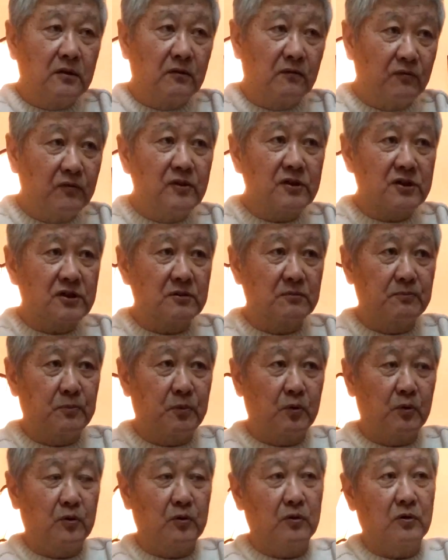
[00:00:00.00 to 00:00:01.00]
выше
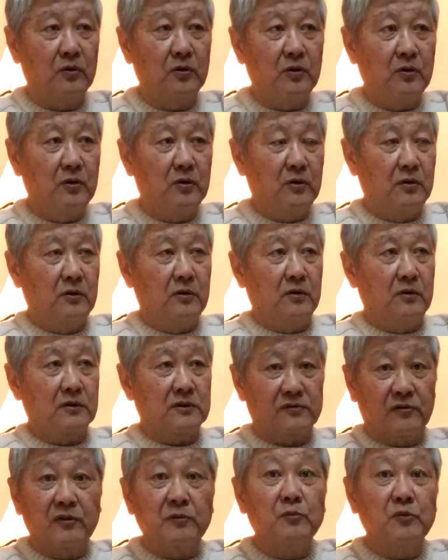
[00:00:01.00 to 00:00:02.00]
по
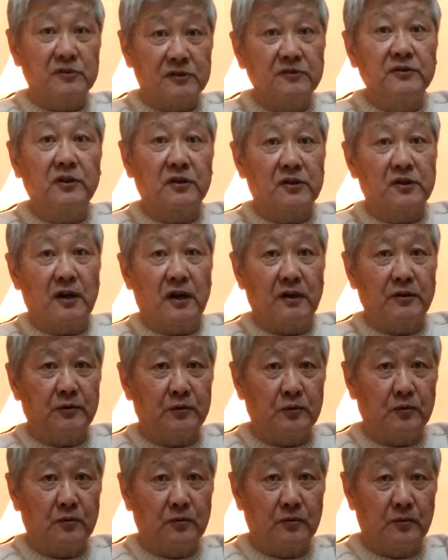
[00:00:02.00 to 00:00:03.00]
своему содержанию.